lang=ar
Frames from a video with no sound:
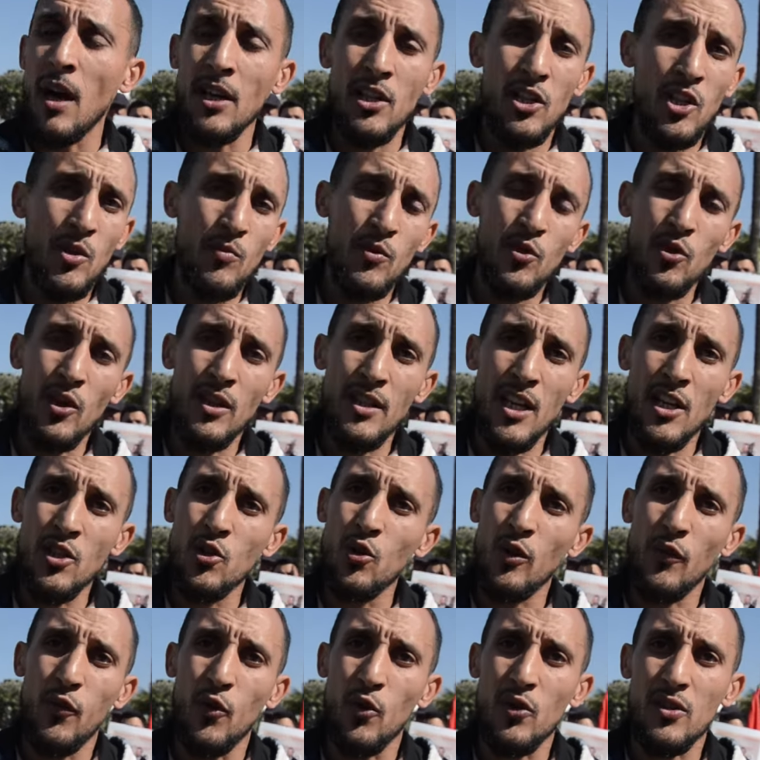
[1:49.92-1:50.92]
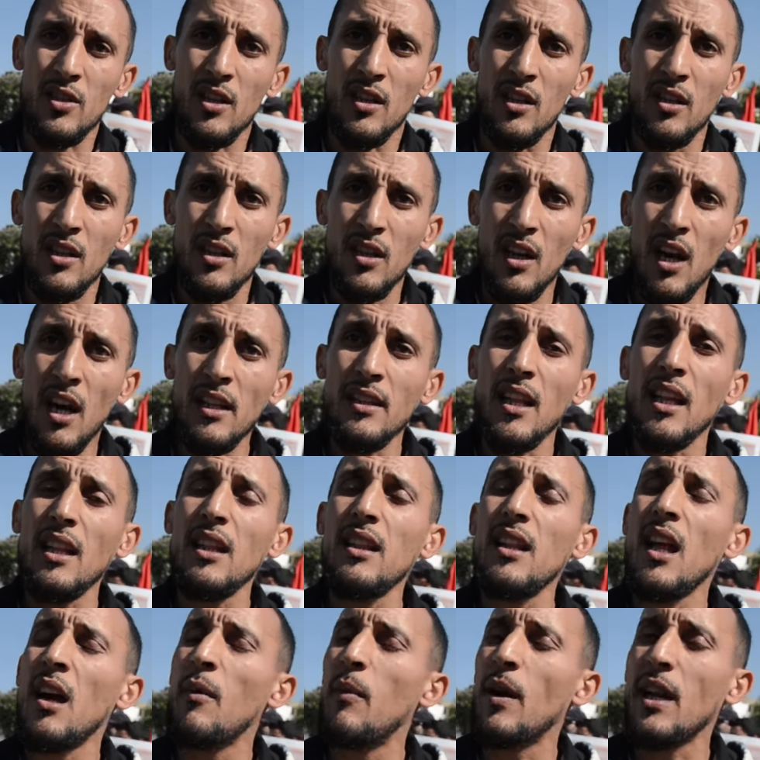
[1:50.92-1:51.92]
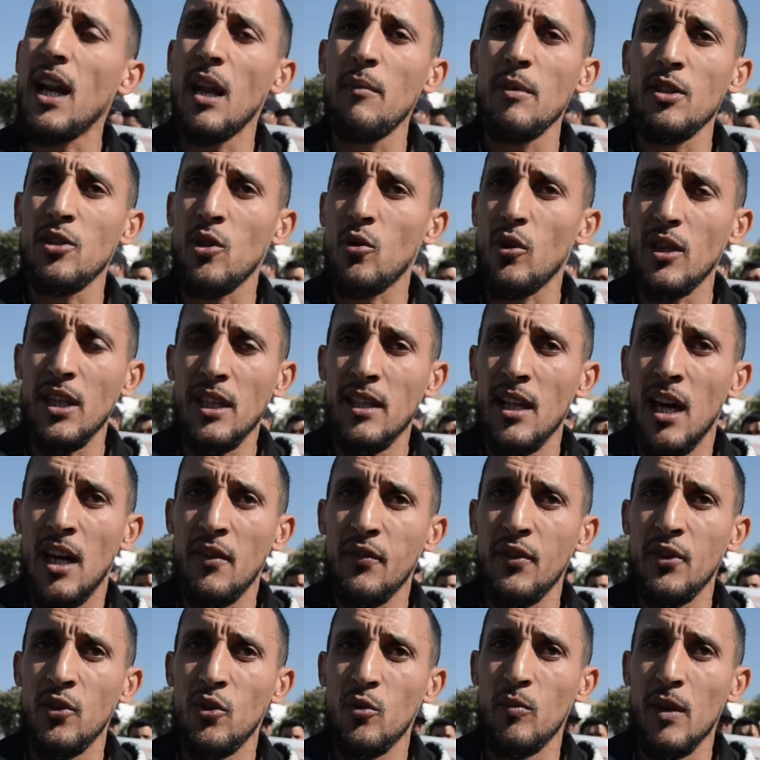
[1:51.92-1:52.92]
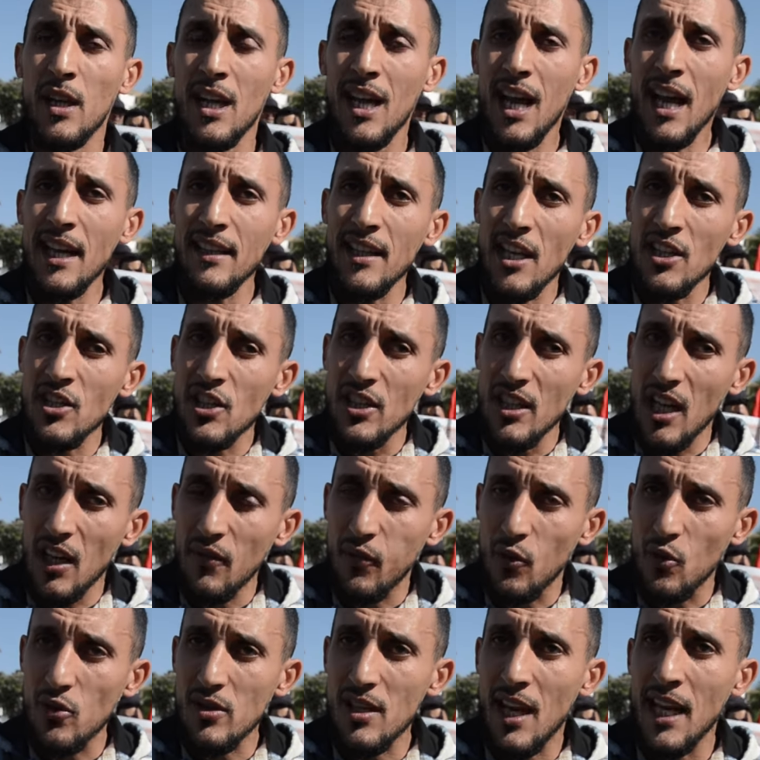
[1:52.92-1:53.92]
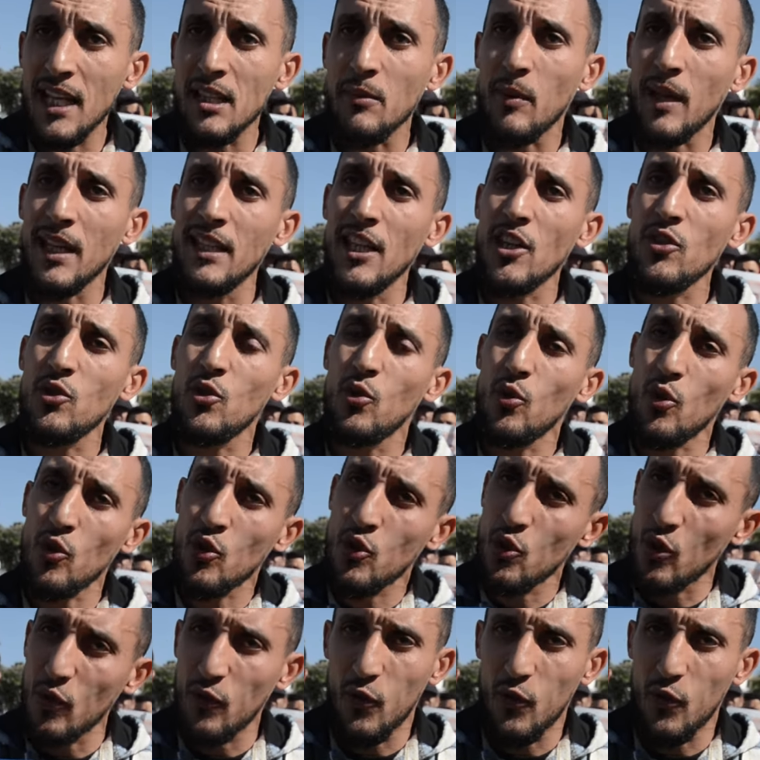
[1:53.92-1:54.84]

غاديش نمشيو حنا نجيو الفرصه عطى الله برامج اخرين حنا عارفينهم حنا جينا الفرصه حيت بغينا الشروط تجيو